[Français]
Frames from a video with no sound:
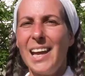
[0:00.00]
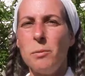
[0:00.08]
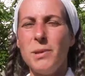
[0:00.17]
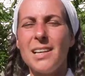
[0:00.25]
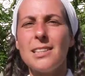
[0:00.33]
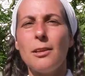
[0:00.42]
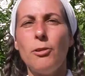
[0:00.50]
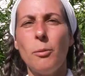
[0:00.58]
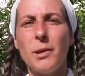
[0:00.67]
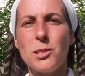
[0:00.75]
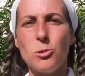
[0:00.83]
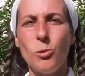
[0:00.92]
eh bien cette
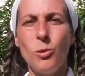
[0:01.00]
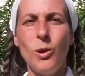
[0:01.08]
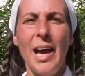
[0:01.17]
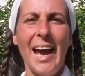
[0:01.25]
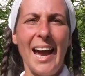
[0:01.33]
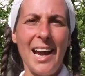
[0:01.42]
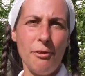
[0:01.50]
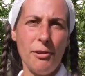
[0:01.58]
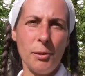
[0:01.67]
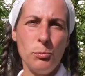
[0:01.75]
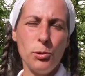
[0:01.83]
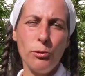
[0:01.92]
formation, elle est
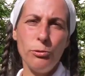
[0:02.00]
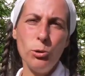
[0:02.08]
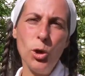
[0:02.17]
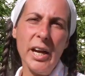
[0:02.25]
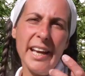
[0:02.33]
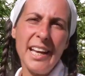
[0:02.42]
faite pour vous.